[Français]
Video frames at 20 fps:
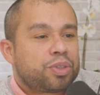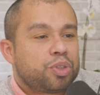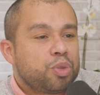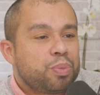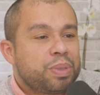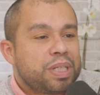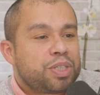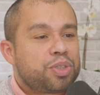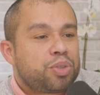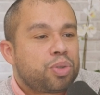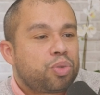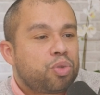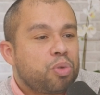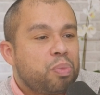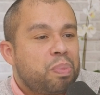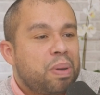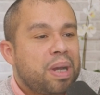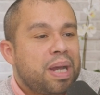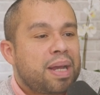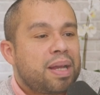N'oubliez surtout
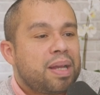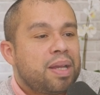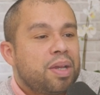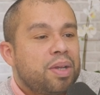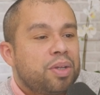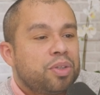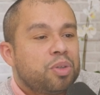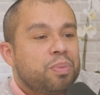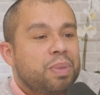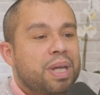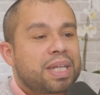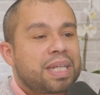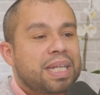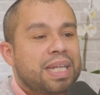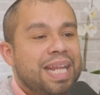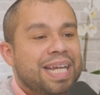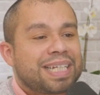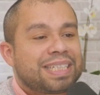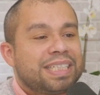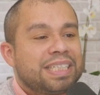pas de marquer
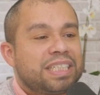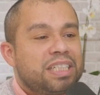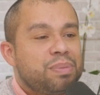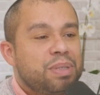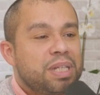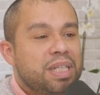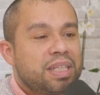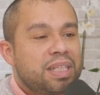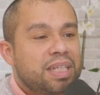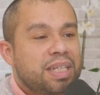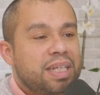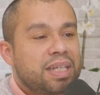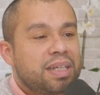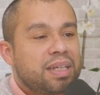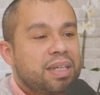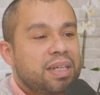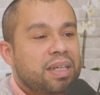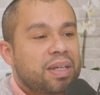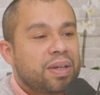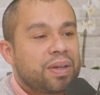l'accessibilité
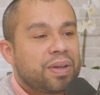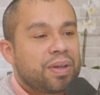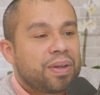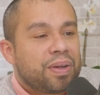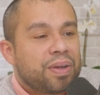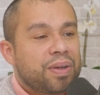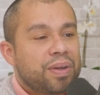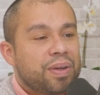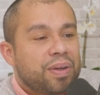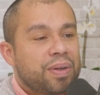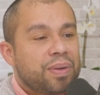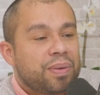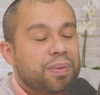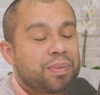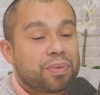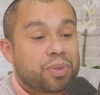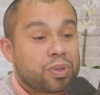euh,